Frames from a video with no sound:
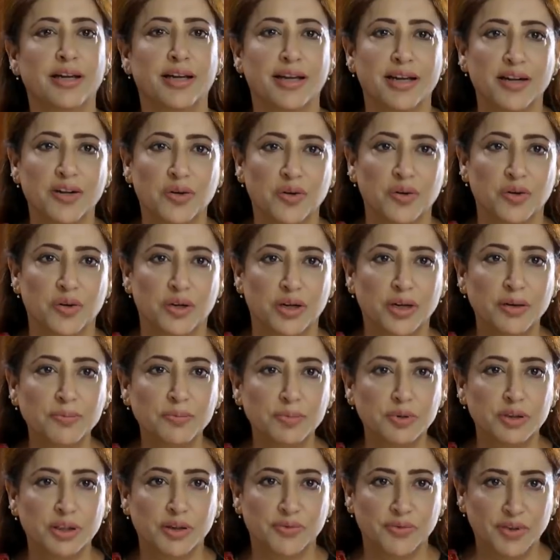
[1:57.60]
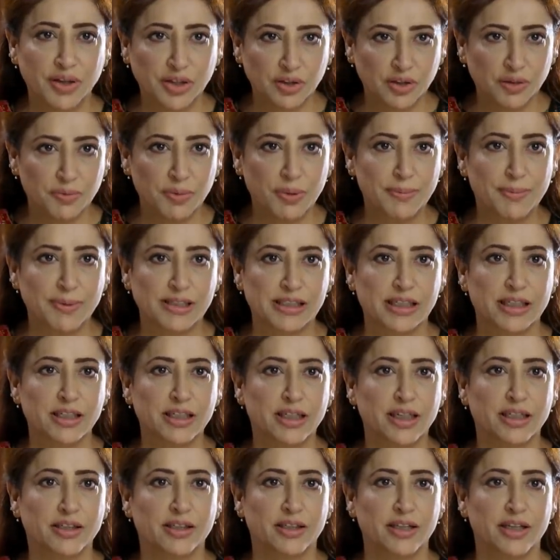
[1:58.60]
लेकिन खुरम शफक तुम्हें
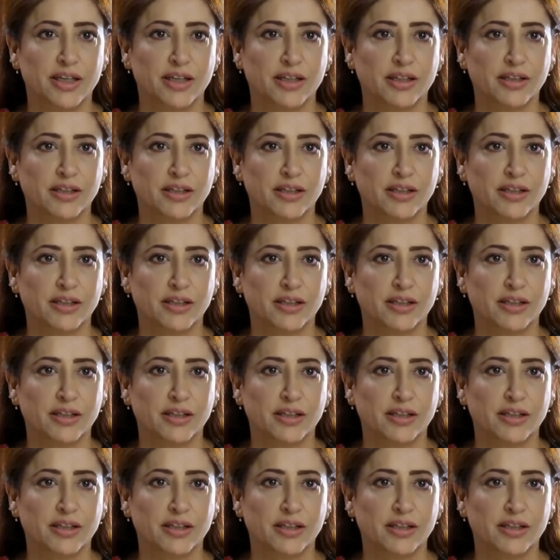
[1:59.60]
पसंद करती